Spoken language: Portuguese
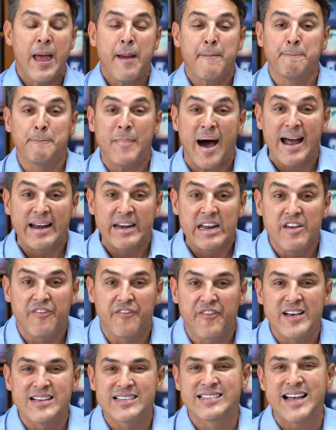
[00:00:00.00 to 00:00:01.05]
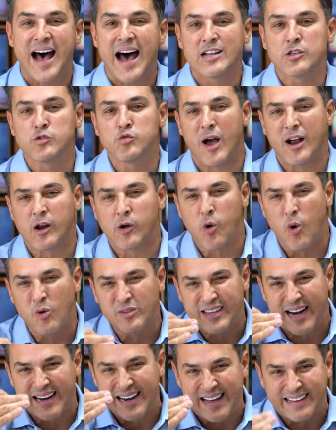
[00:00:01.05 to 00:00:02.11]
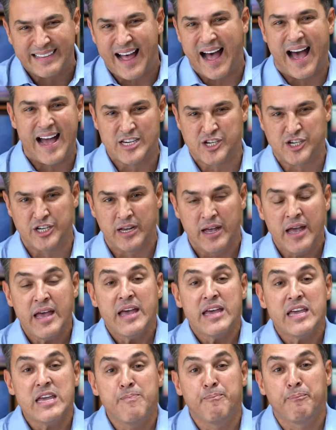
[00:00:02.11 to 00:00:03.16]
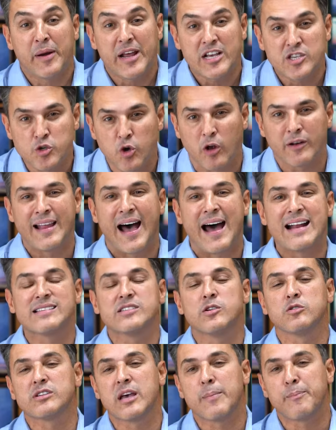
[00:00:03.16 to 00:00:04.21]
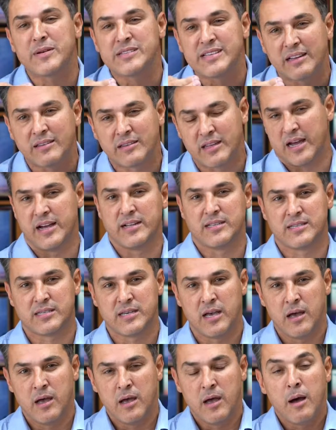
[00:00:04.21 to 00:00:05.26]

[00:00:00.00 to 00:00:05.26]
manifestar sua contrariedade e pressionar seus representantes